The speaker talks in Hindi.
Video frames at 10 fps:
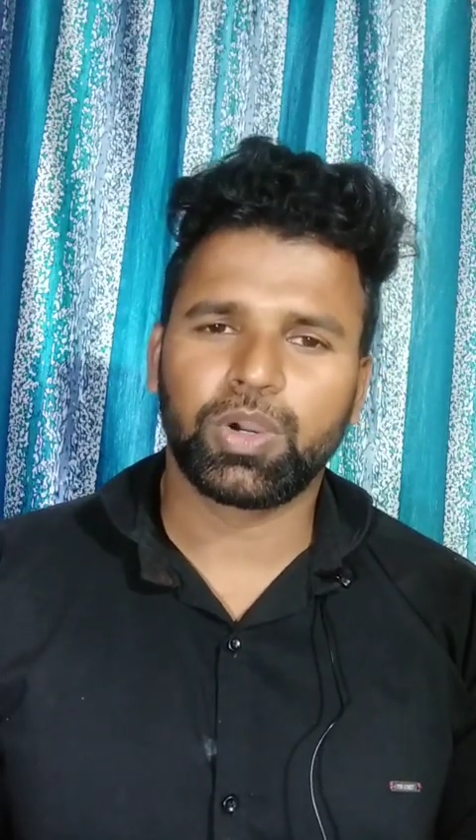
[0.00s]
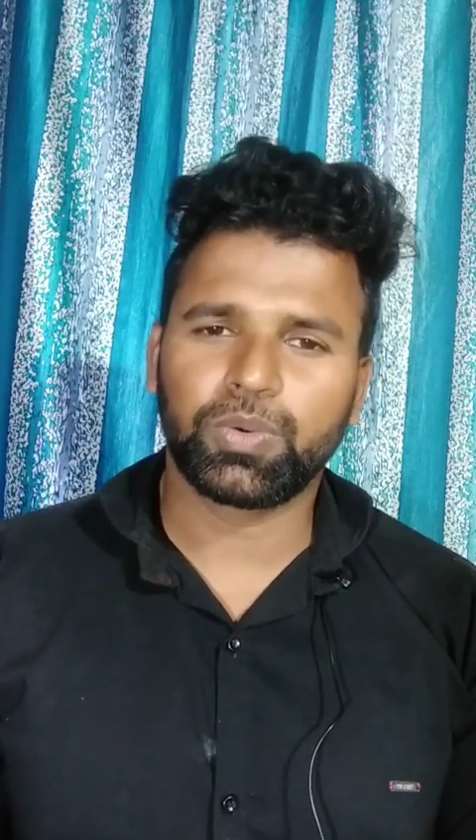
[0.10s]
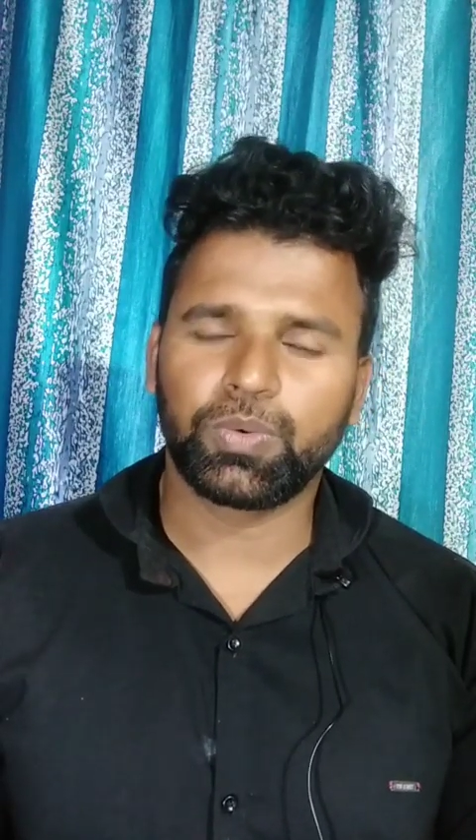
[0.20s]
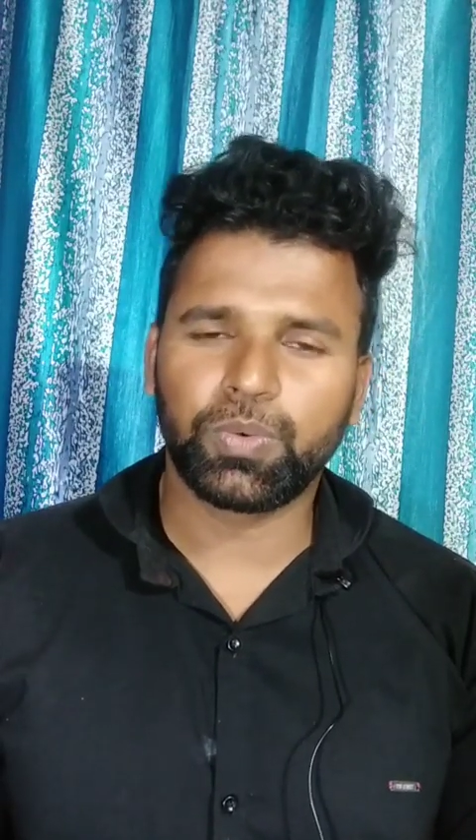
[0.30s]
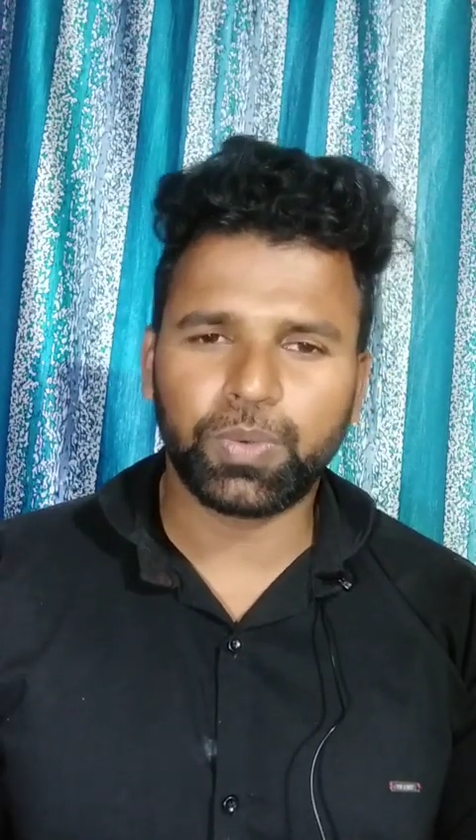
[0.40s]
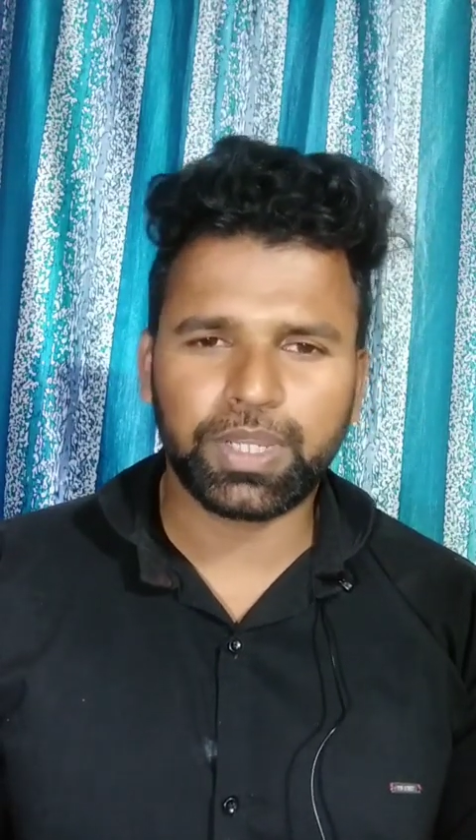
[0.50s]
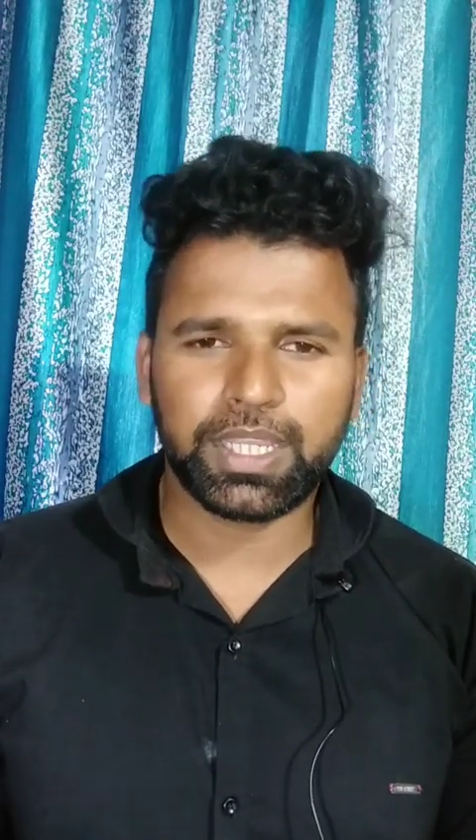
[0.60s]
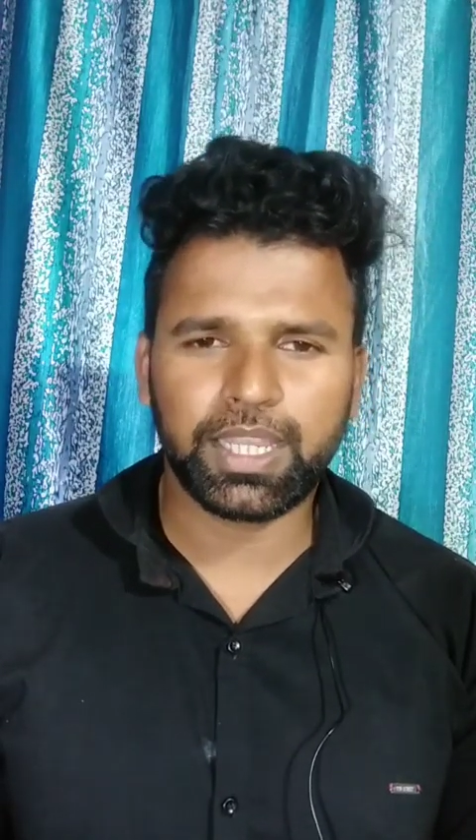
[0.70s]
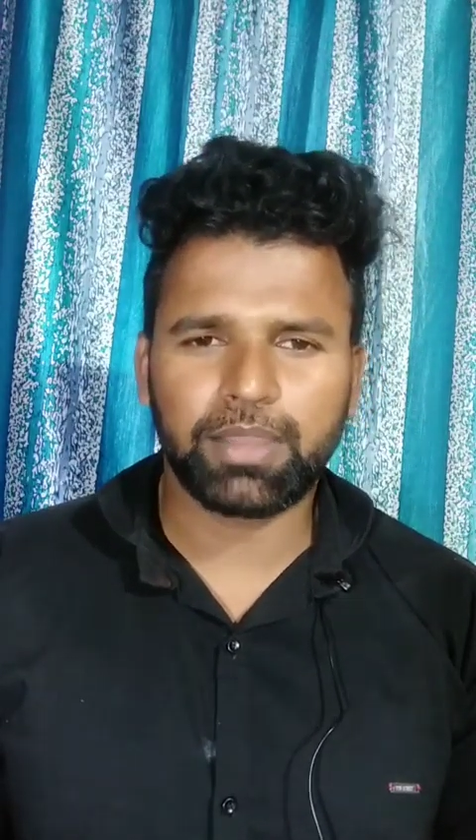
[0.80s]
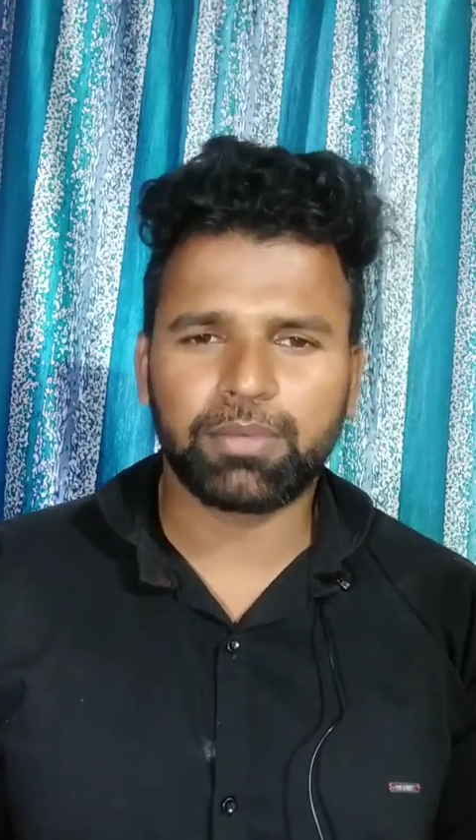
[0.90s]
और
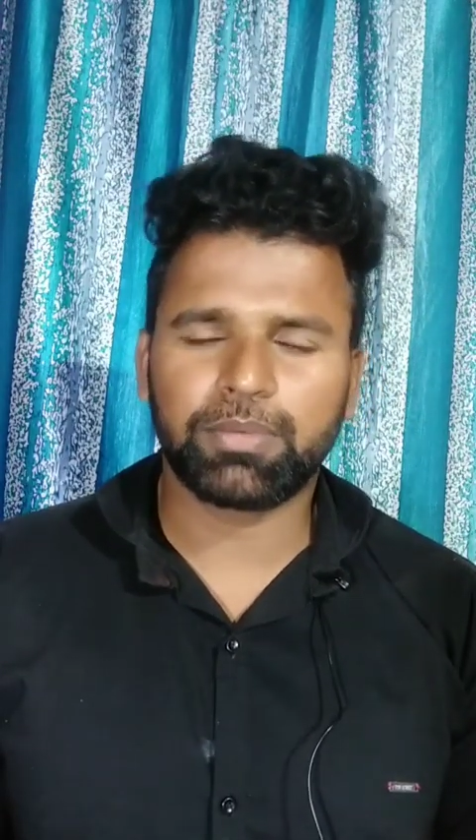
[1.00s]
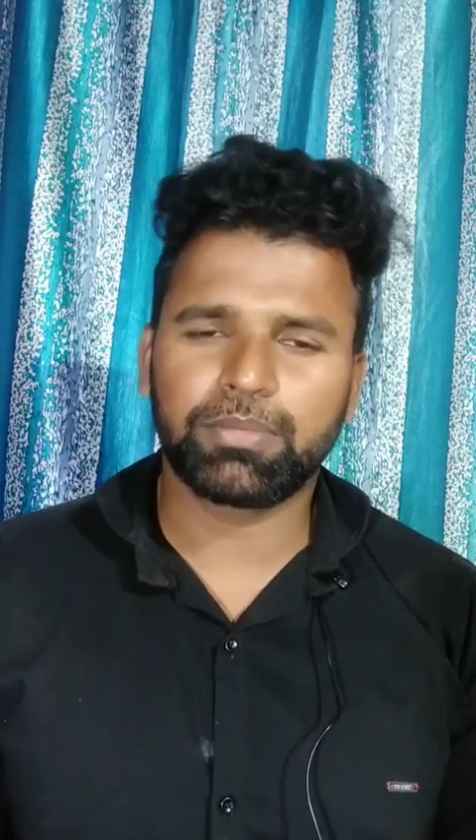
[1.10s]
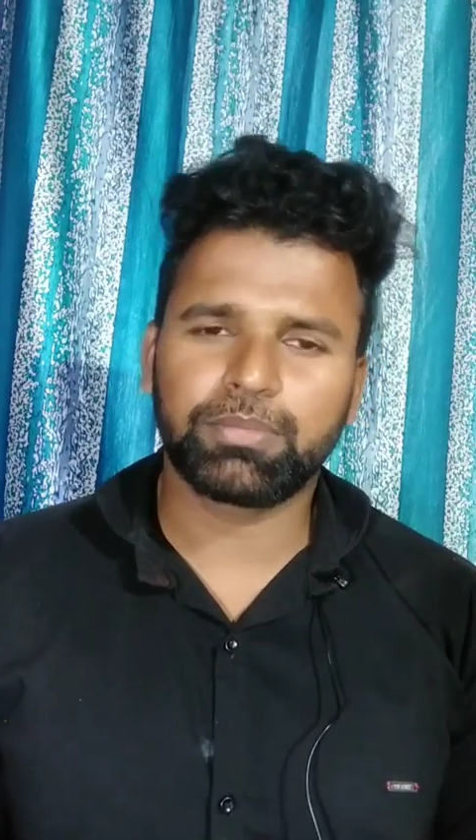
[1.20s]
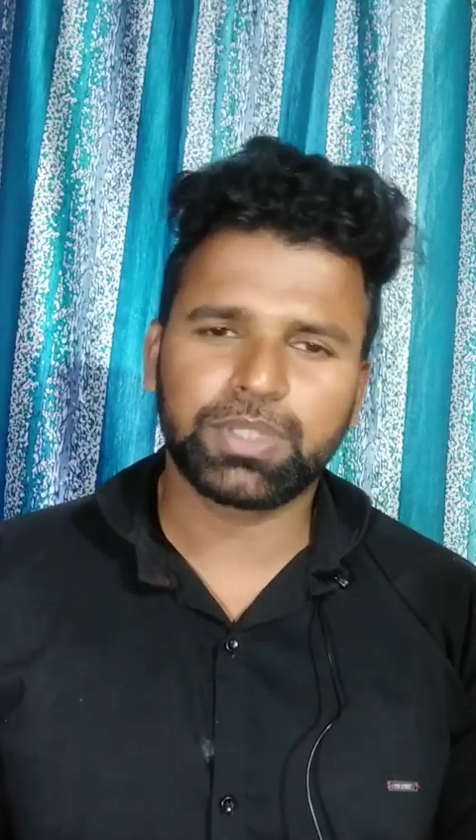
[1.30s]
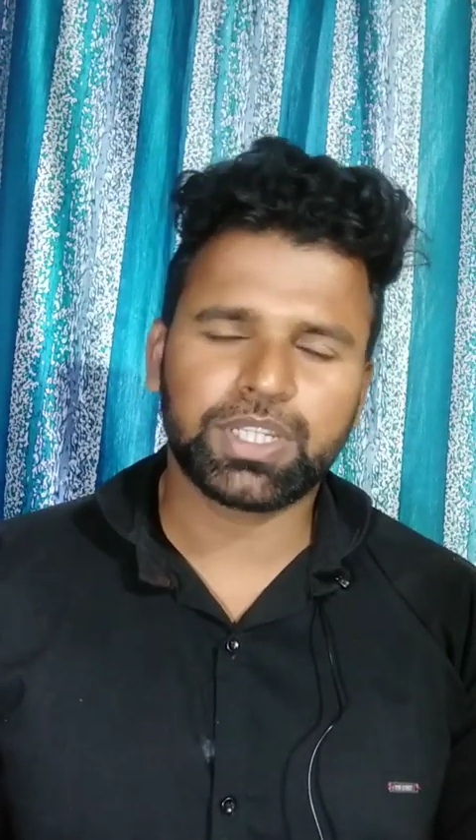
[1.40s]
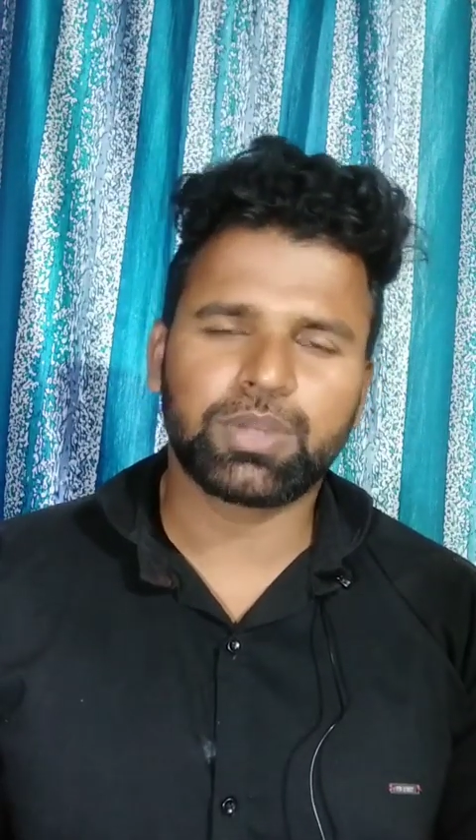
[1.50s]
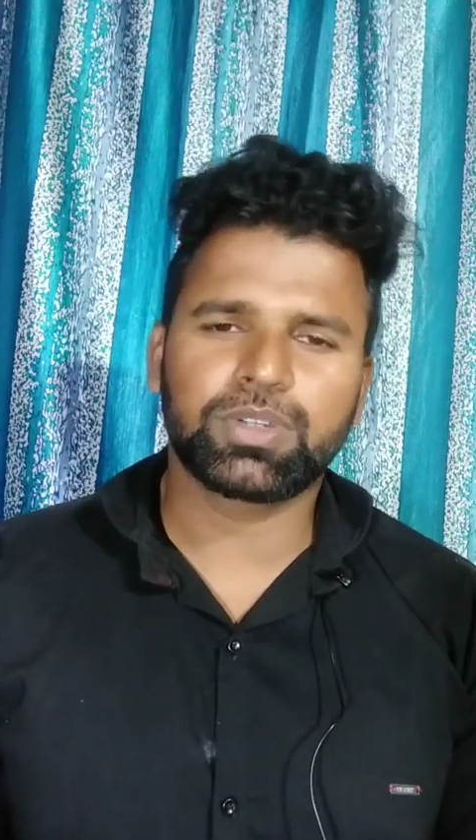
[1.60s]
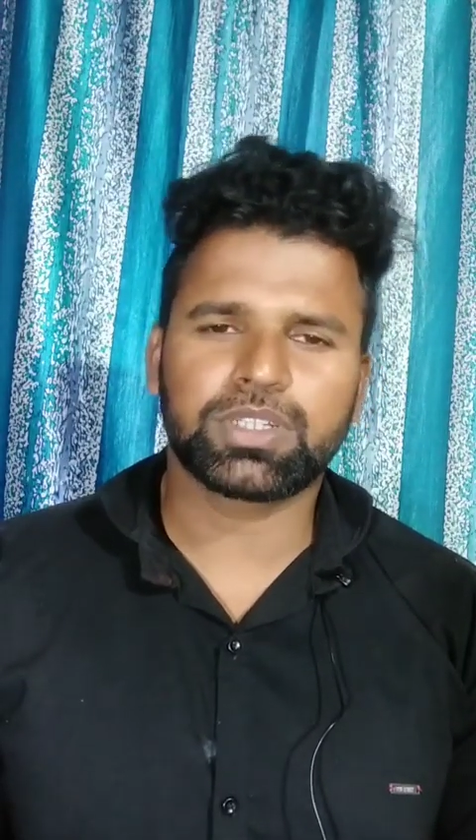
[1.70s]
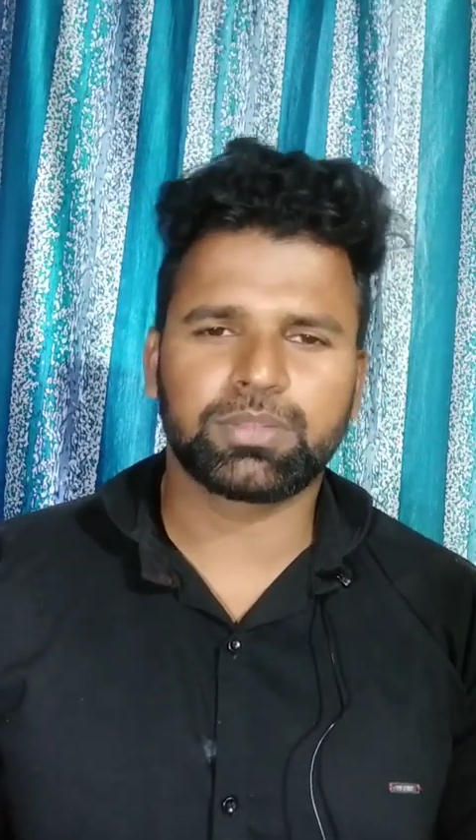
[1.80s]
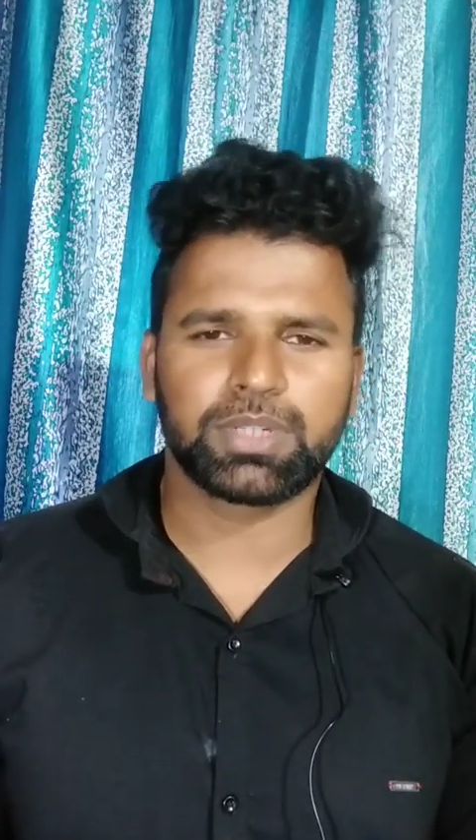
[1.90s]
उनके विचारों
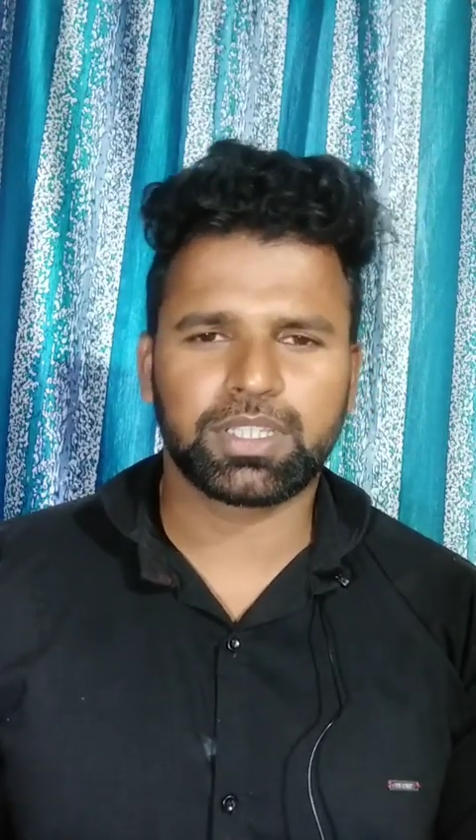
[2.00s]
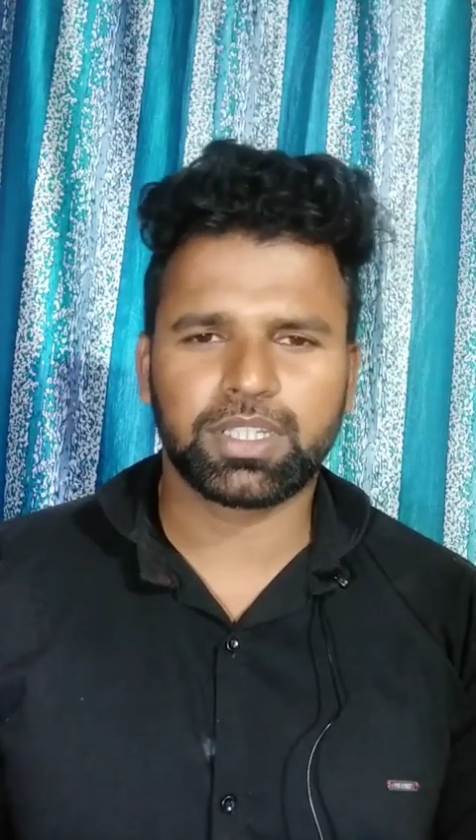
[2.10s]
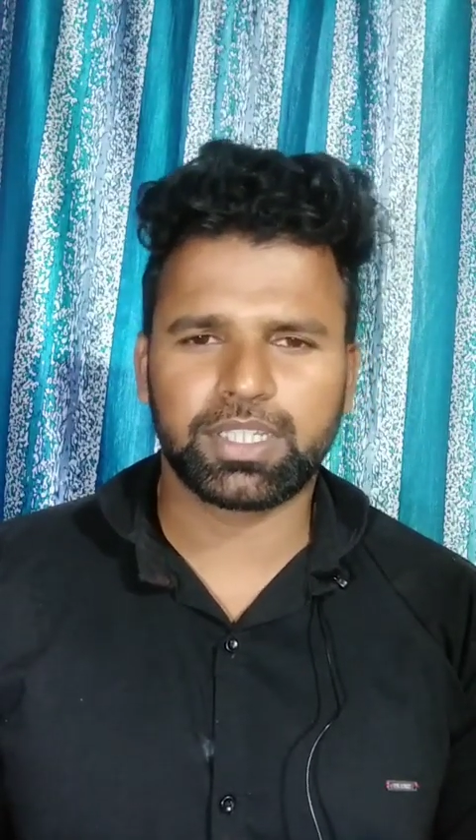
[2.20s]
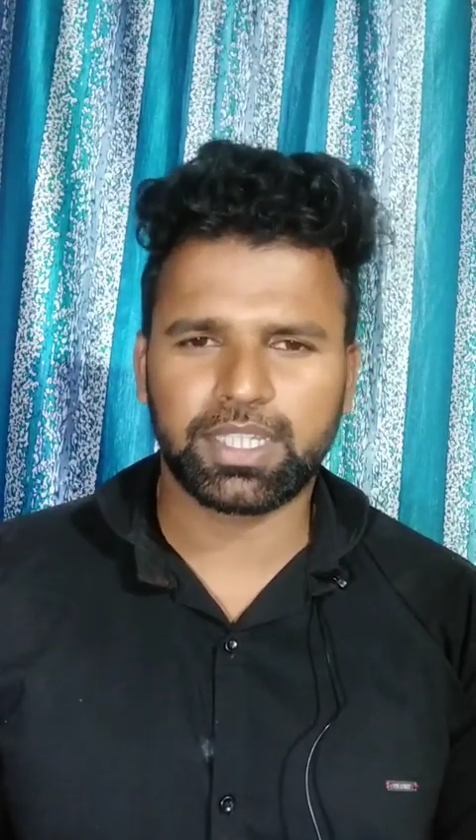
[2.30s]
का समर्थन